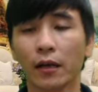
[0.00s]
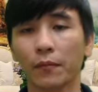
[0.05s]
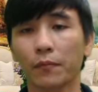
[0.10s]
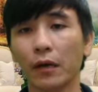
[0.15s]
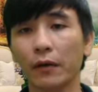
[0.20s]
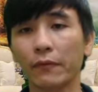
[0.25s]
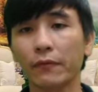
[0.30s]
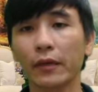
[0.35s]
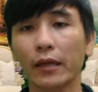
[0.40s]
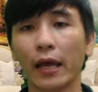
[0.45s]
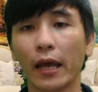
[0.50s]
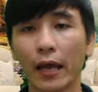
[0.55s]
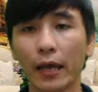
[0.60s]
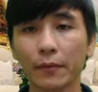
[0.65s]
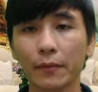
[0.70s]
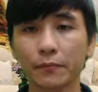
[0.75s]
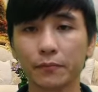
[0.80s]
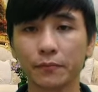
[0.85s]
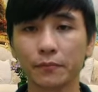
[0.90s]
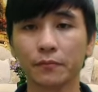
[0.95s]
bởi vì
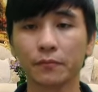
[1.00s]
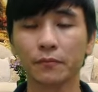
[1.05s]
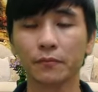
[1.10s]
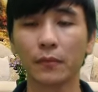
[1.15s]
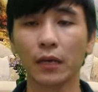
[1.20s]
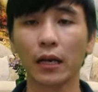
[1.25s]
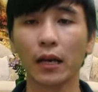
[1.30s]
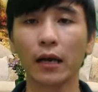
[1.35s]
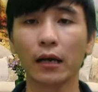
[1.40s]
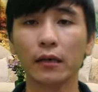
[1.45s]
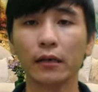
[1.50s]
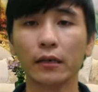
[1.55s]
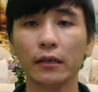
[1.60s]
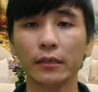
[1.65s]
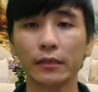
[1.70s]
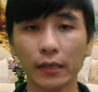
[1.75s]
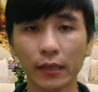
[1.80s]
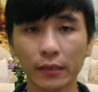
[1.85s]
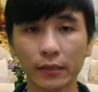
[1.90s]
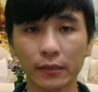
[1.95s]
em là người
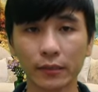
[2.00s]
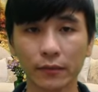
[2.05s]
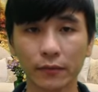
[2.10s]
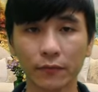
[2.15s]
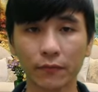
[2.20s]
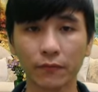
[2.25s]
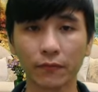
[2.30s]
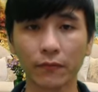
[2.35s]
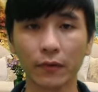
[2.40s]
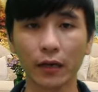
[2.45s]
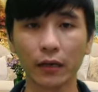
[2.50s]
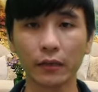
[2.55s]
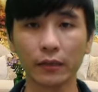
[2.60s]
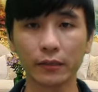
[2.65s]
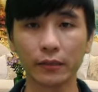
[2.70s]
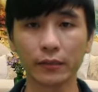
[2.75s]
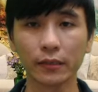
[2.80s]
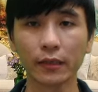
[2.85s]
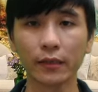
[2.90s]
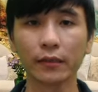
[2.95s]
chơi và người
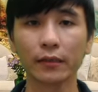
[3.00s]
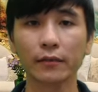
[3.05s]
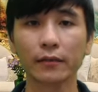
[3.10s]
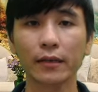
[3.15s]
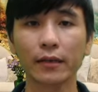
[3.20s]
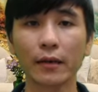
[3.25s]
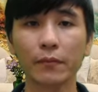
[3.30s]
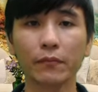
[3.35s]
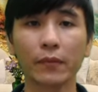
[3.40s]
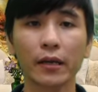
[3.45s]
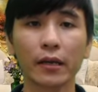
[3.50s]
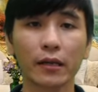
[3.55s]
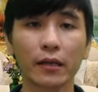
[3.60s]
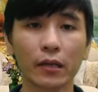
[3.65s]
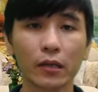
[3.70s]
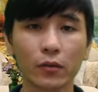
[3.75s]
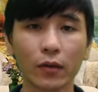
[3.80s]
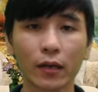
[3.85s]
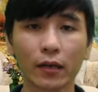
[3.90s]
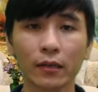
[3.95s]
chơi đam mê
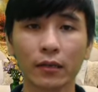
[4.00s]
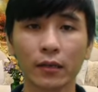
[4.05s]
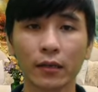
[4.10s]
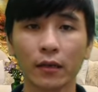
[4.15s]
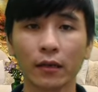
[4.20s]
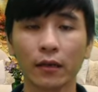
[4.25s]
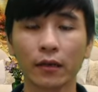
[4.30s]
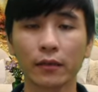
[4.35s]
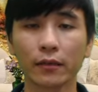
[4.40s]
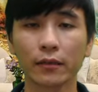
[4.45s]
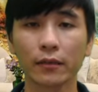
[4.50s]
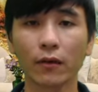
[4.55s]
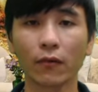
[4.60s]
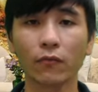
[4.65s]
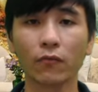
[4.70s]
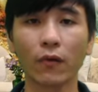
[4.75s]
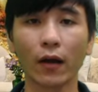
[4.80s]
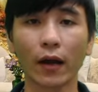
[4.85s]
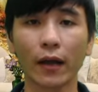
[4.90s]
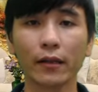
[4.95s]
kinh doanh chứ không
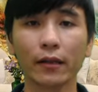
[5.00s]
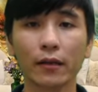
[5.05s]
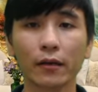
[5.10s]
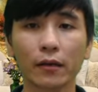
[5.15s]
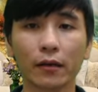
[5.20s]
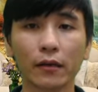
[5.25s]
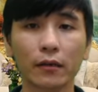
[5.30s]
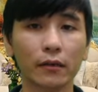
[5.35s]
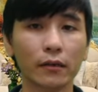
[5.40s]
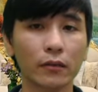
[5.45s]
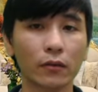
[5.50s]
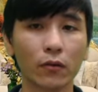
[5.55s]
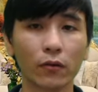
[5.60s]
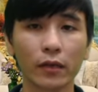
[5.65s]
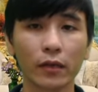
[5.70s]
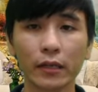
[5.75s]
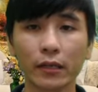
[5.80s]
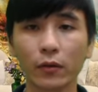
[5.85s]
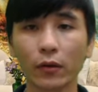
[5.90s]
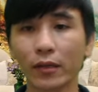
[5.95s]
phải là người vô
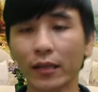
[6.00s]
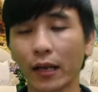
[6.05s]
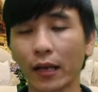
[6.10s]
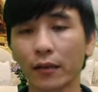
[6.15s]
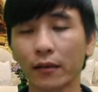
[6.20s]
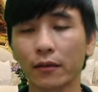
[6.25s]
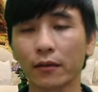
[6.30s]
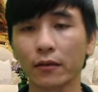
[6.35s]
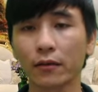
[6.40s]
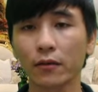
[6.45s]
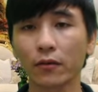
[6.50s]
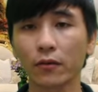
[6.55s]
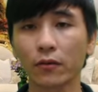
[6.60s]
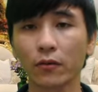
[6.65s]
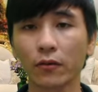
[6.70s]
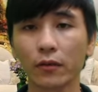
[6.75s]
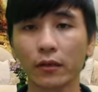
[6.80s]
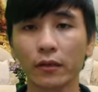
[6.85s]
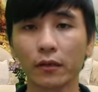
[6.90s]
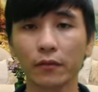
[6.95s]
đi kinh doanh
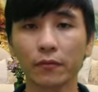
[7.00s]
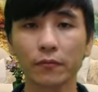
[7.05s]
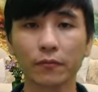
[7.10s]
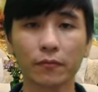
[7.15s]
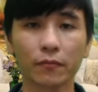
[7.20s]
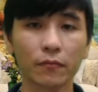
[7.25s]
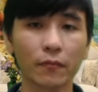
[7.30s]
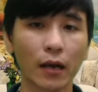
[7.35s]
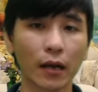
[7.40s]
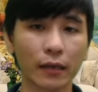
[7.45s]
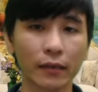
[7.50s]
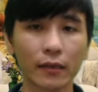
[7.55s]
rồi bằng